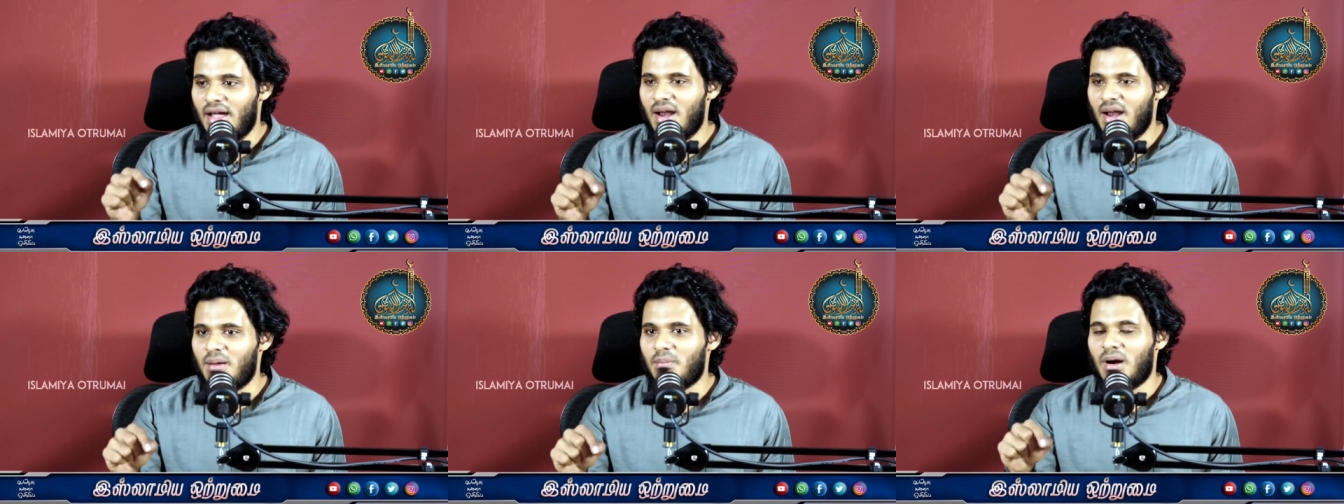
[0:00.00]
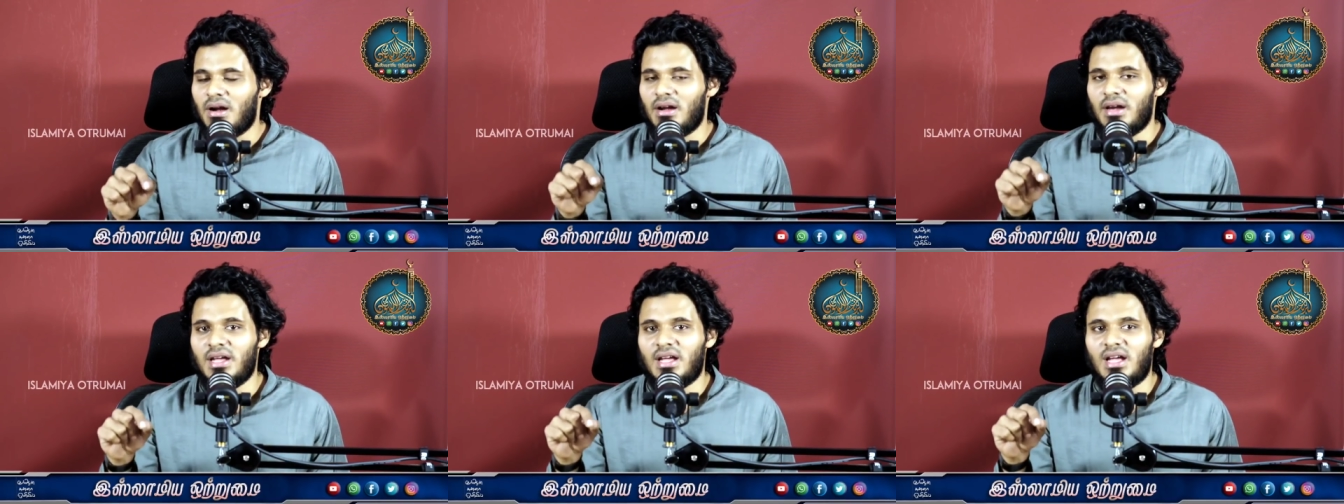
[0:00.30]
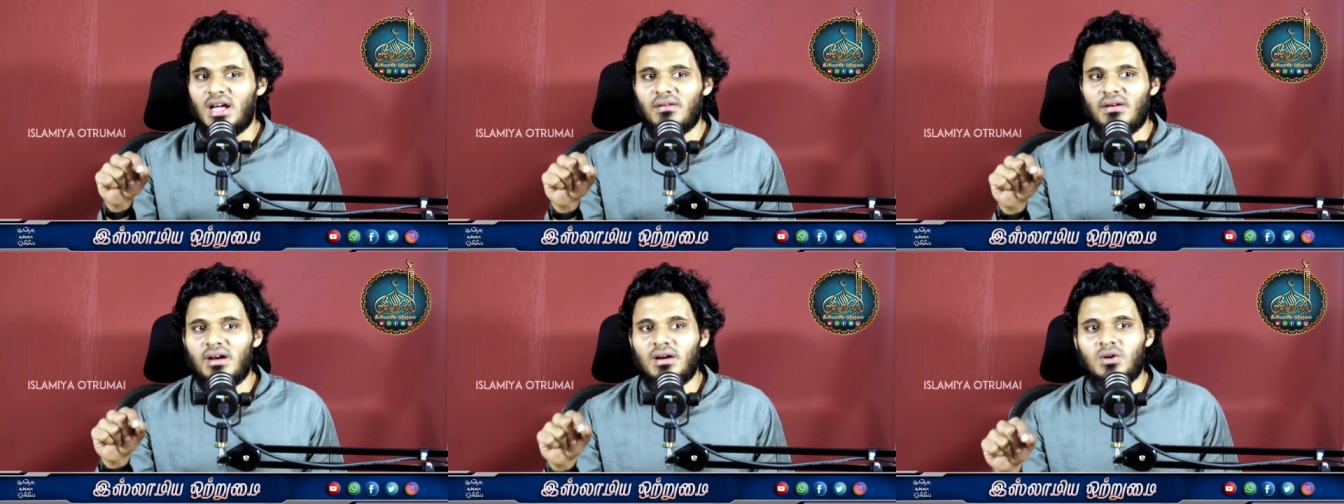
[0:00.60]
ஏன்
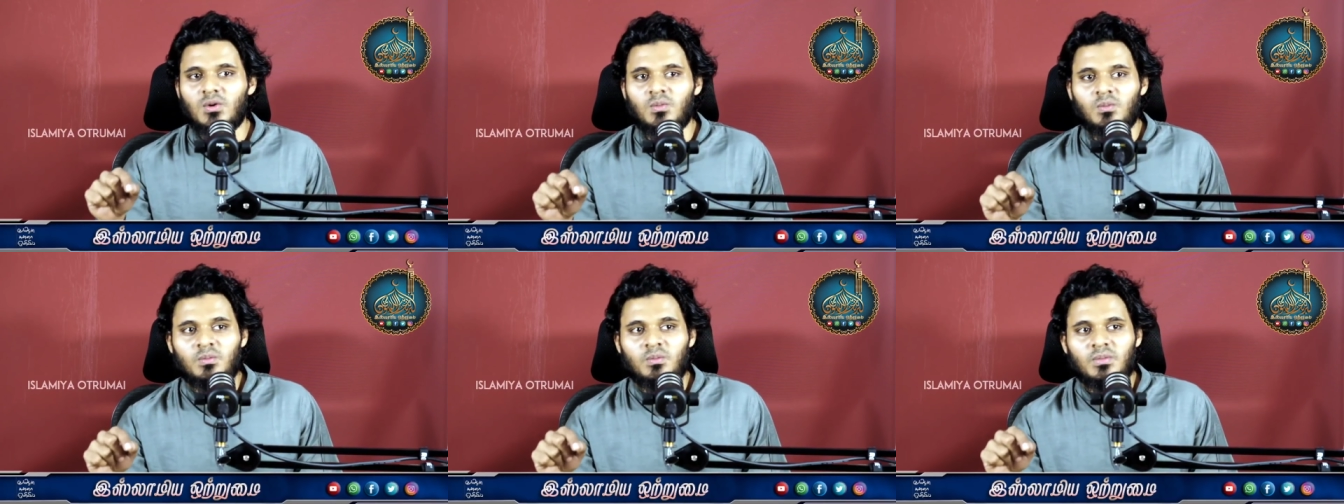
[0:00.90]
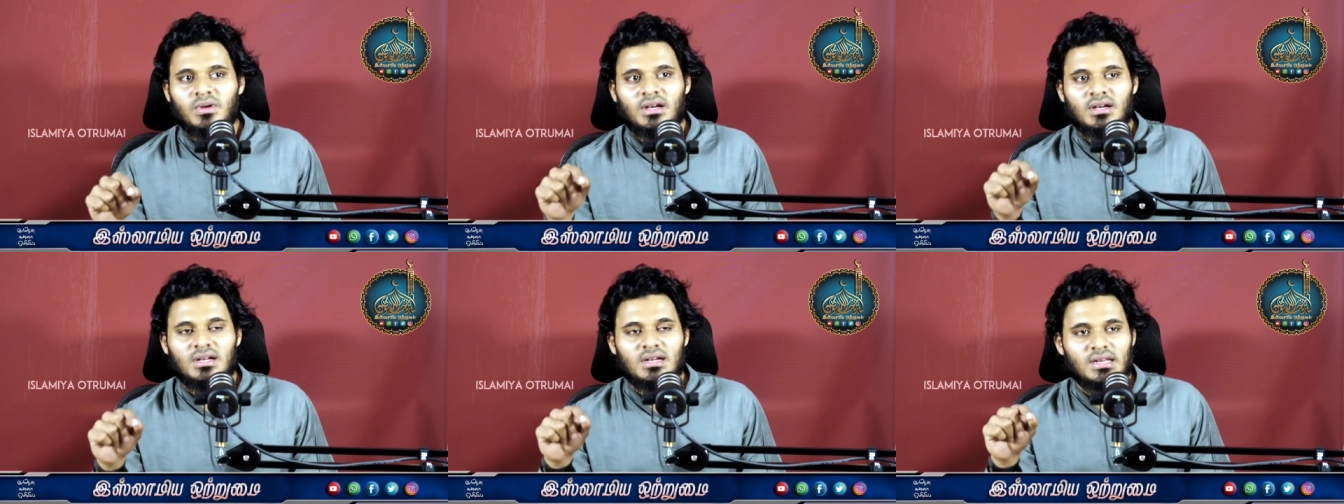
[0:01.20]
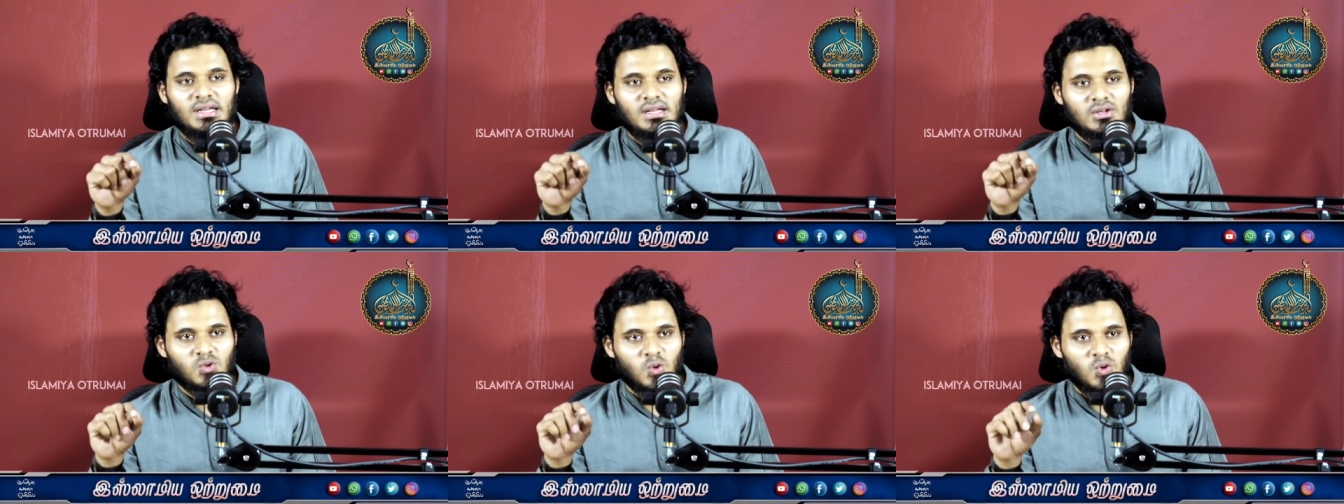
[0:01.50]
மன்னிக்க வேண்டும் என்று
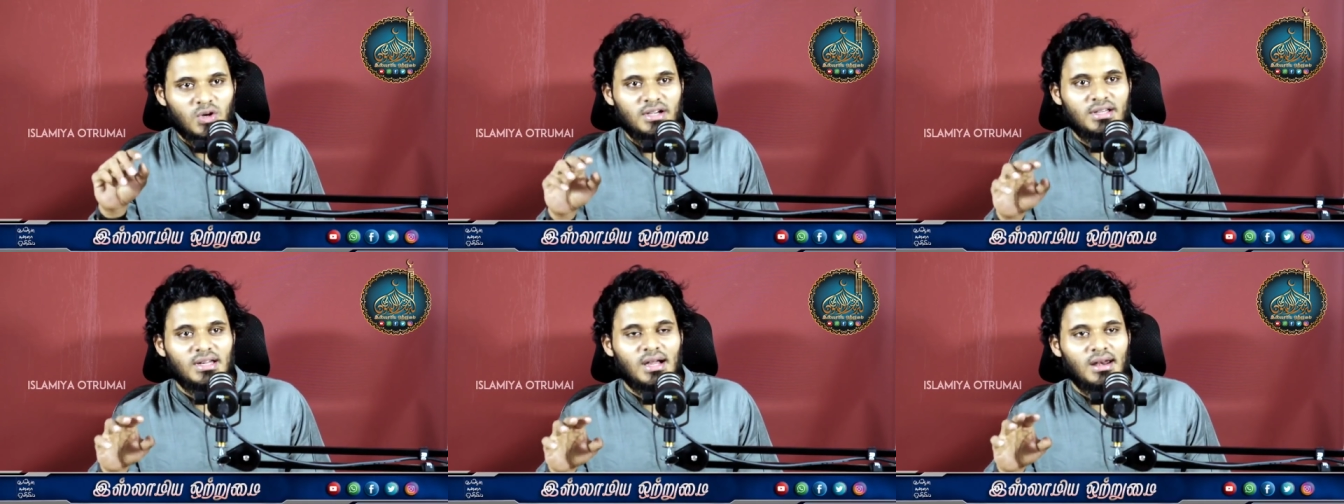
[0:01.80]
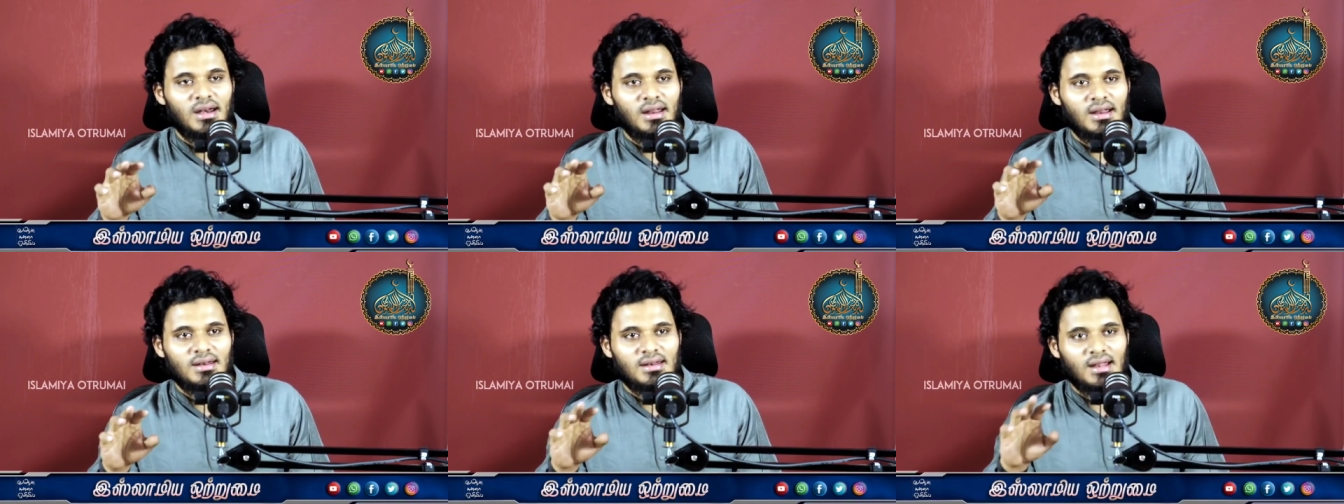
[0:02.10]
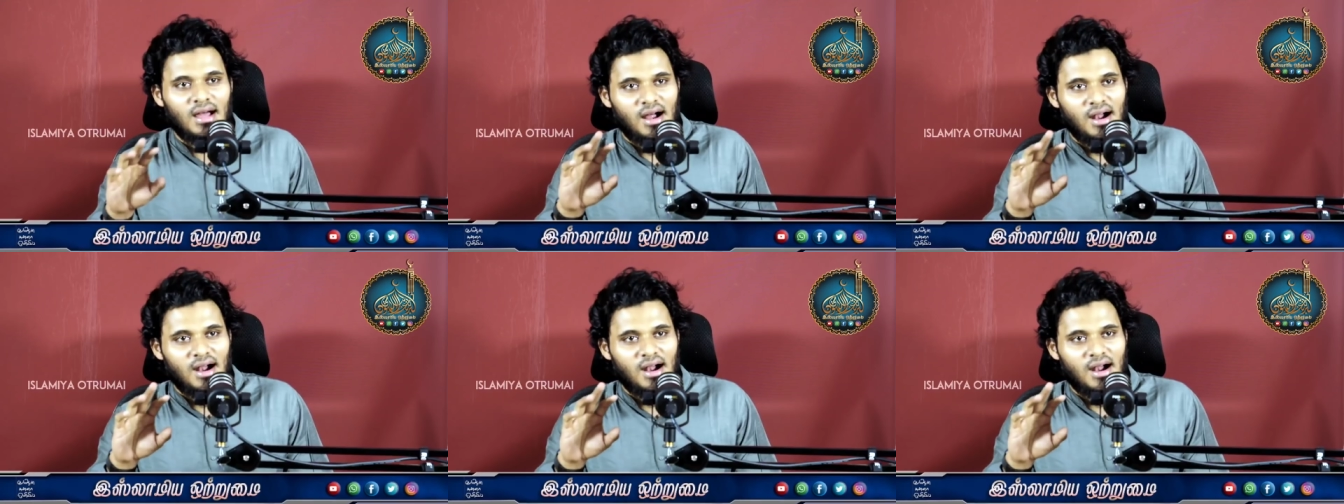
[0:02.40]
நீங்கள் சொல்லிட்டாலே